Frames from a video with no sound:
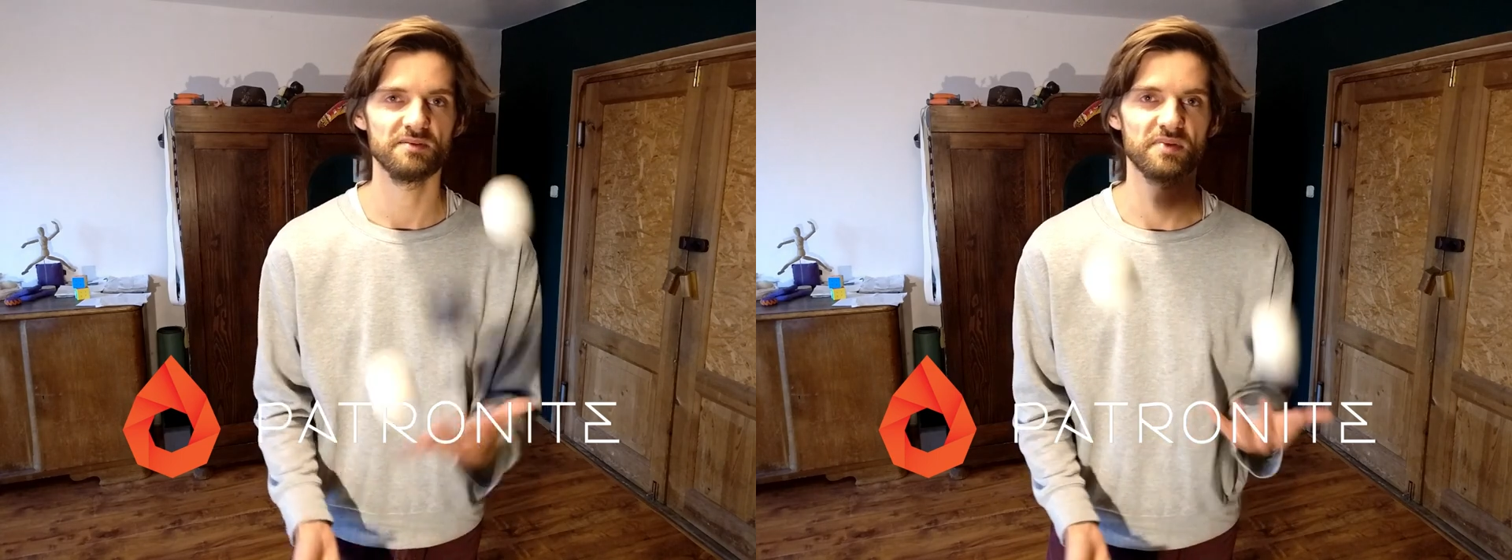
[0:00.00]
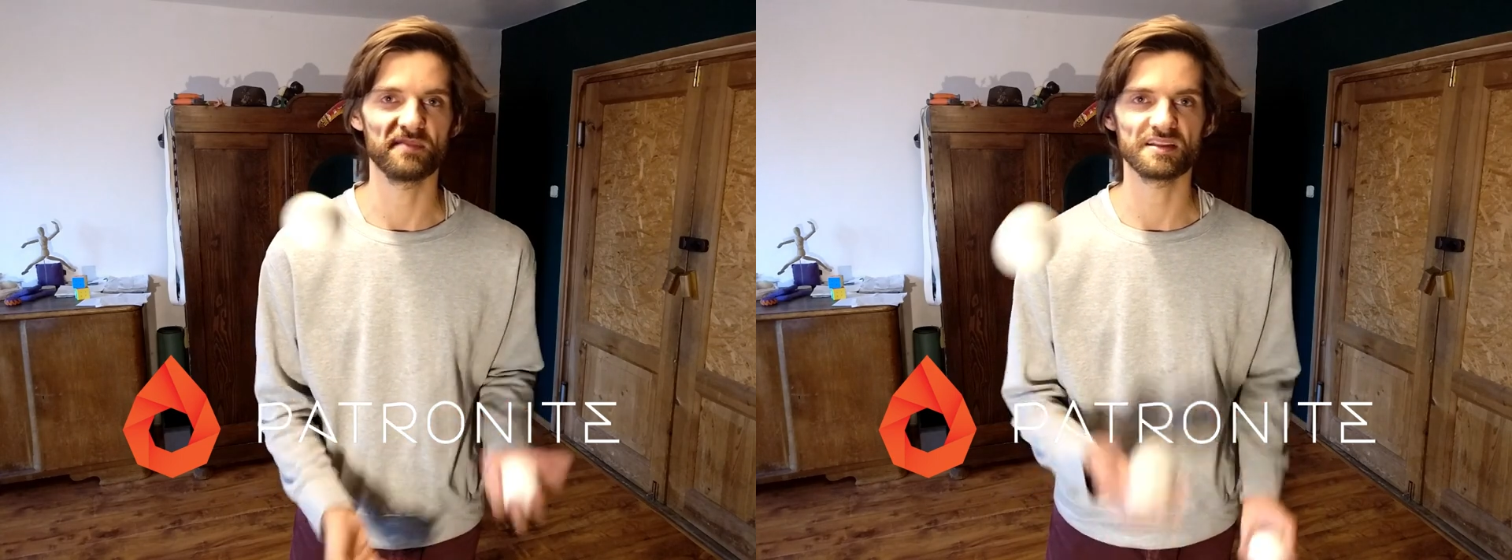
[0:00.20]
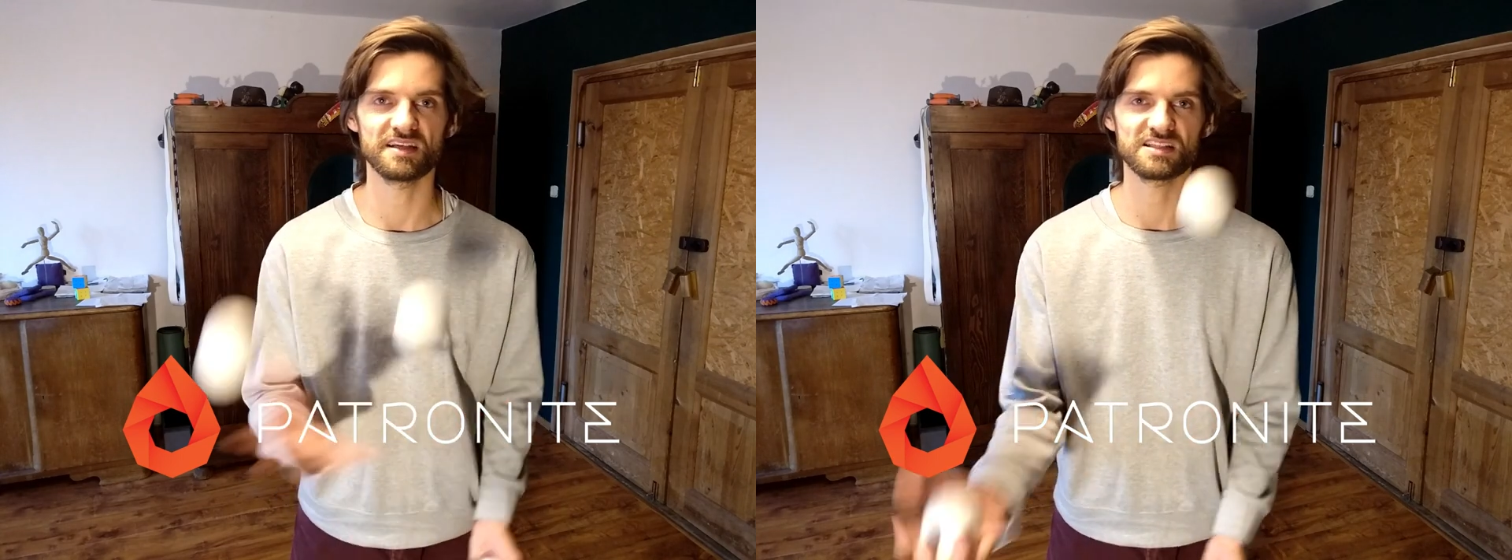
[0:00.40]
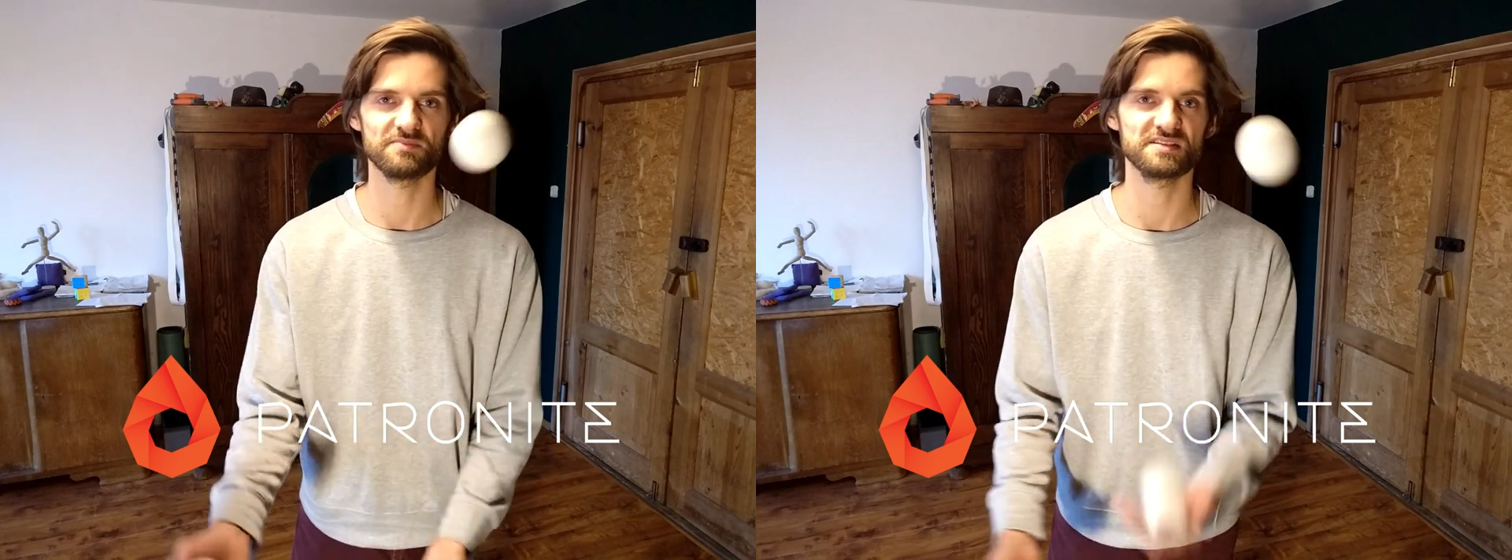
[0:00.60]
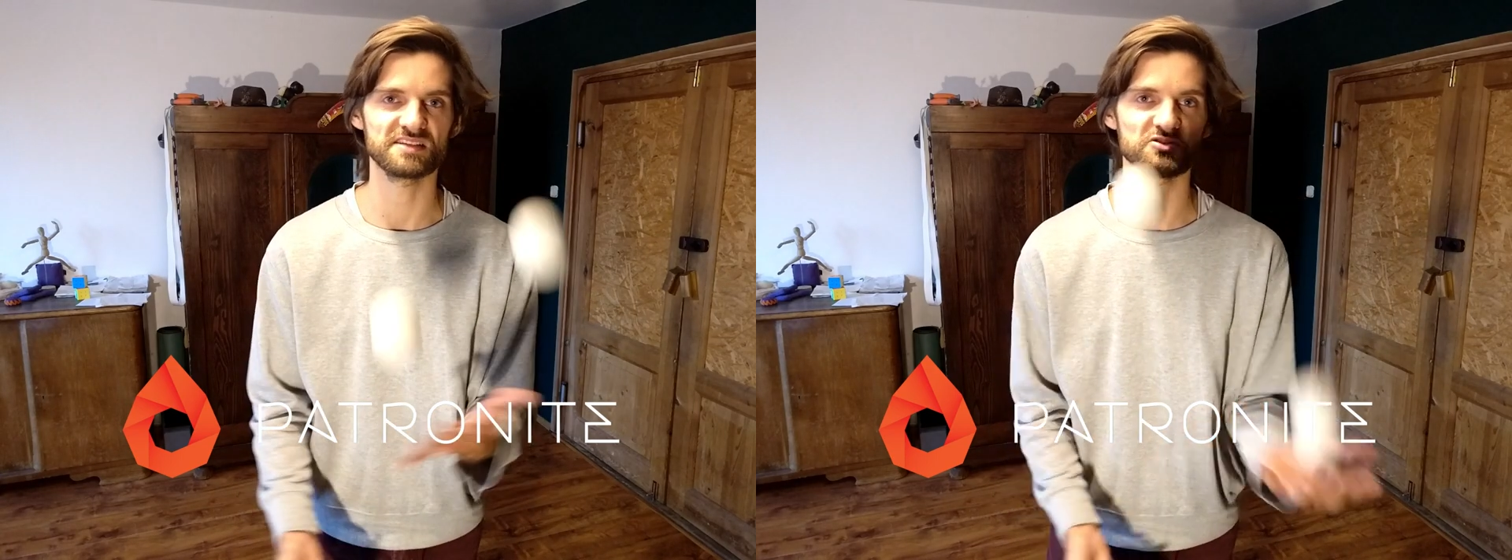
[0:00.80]
pamiętaj,
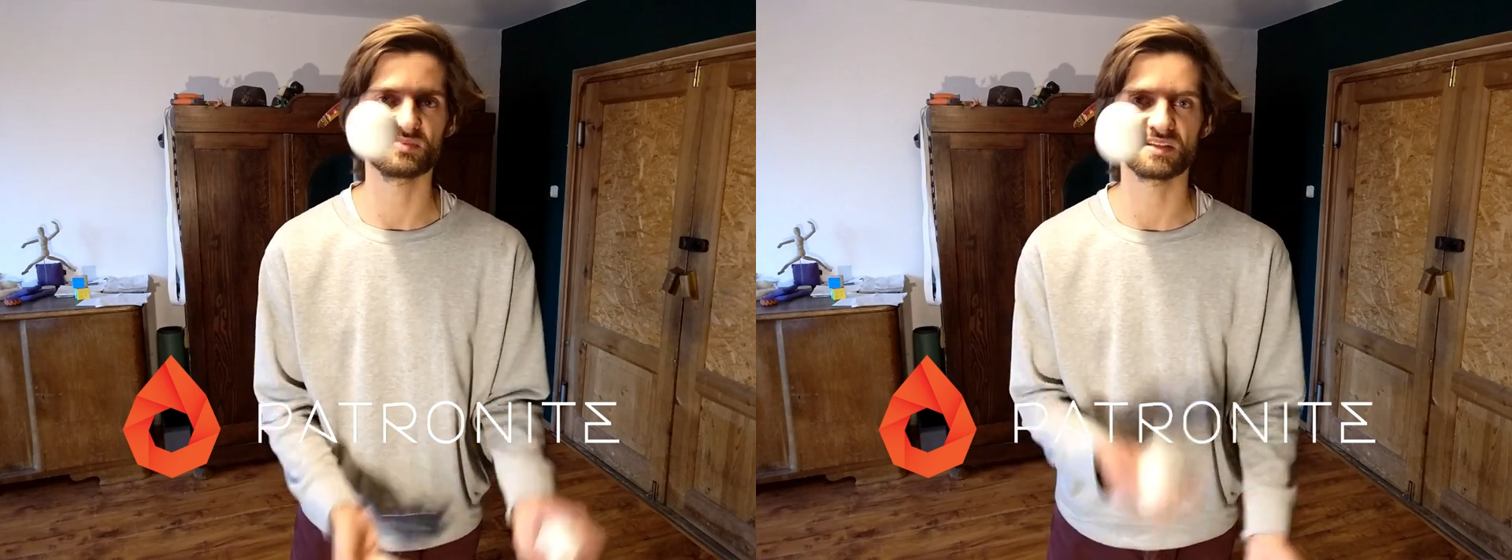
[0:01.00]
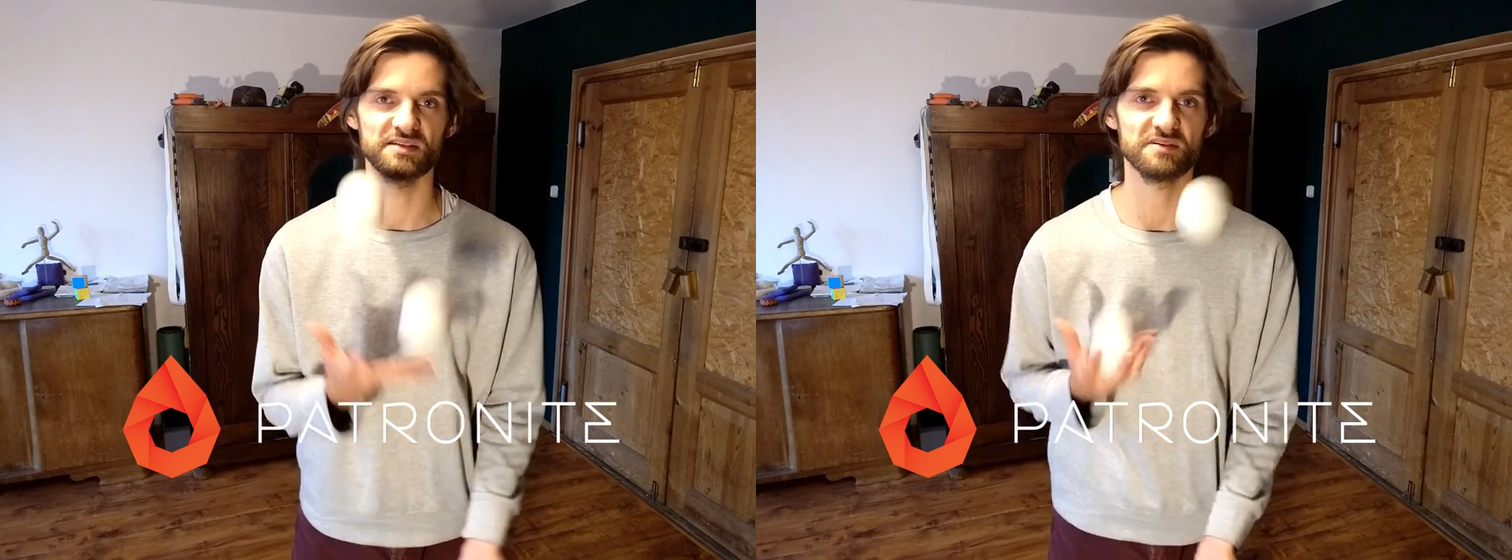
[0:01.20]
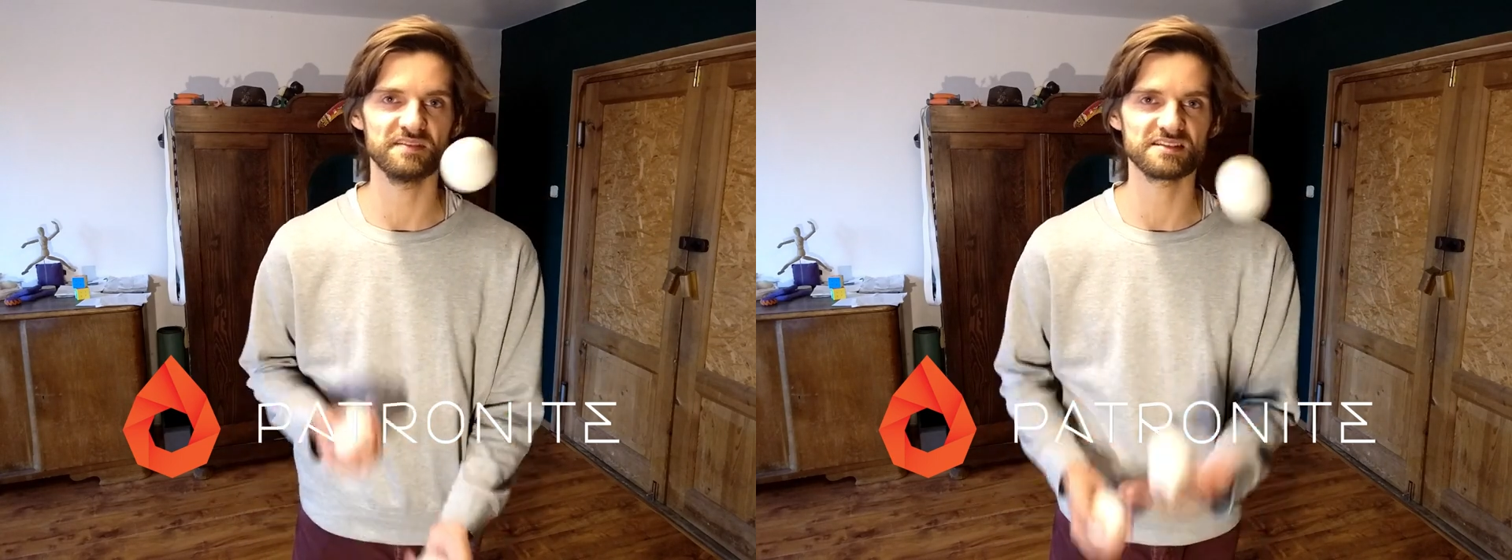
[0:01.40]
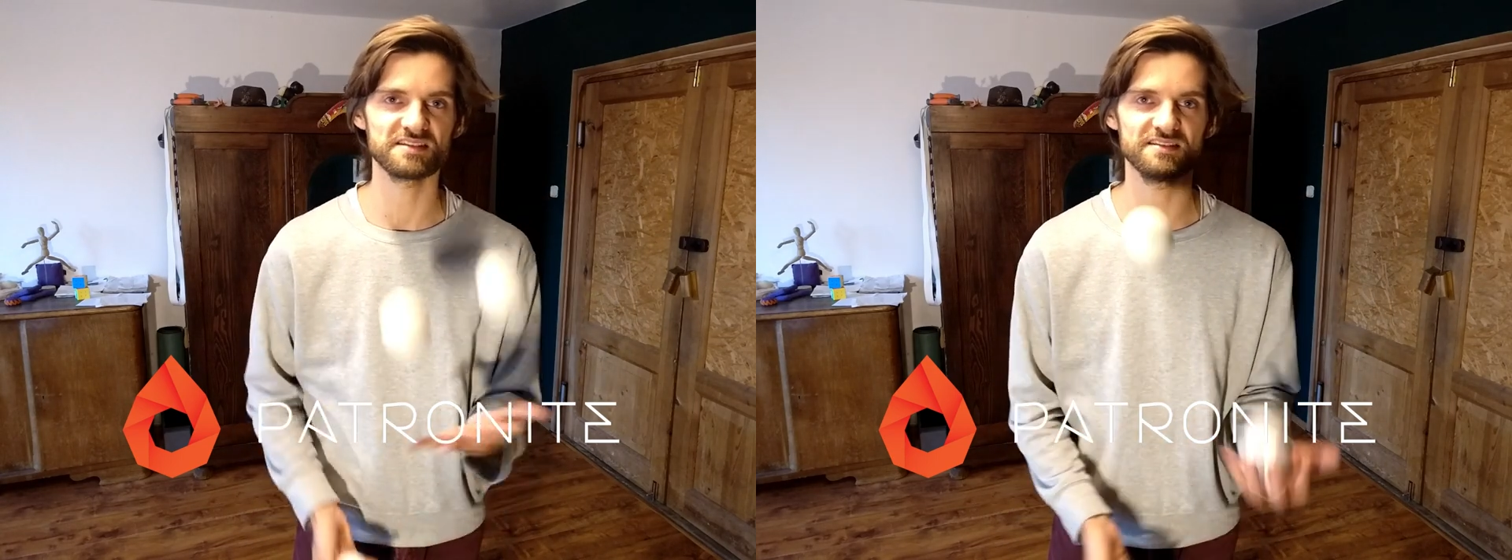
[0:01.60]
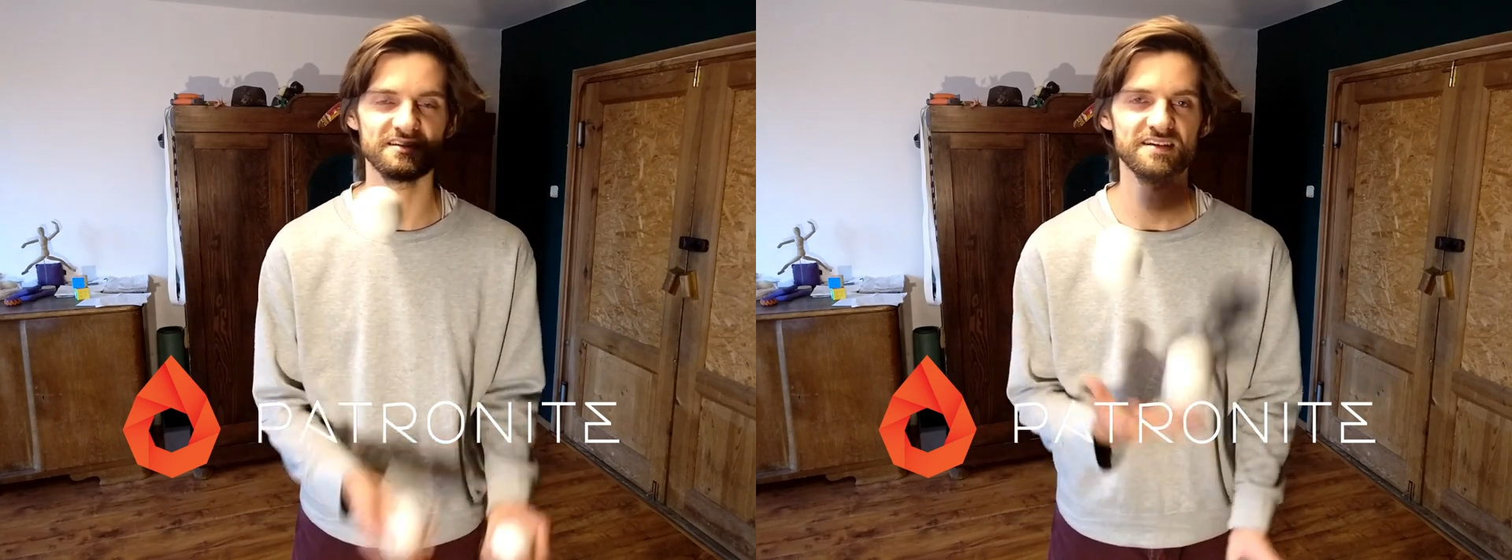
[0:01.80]
żeby zasubskrybować
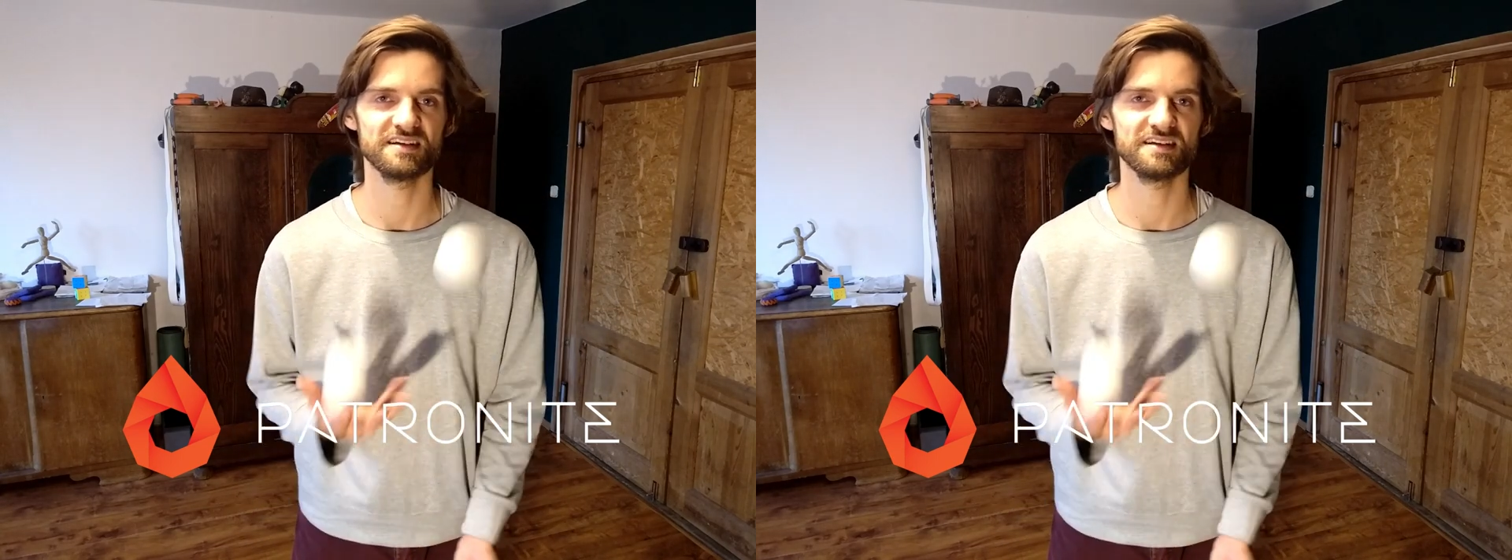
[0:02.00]
go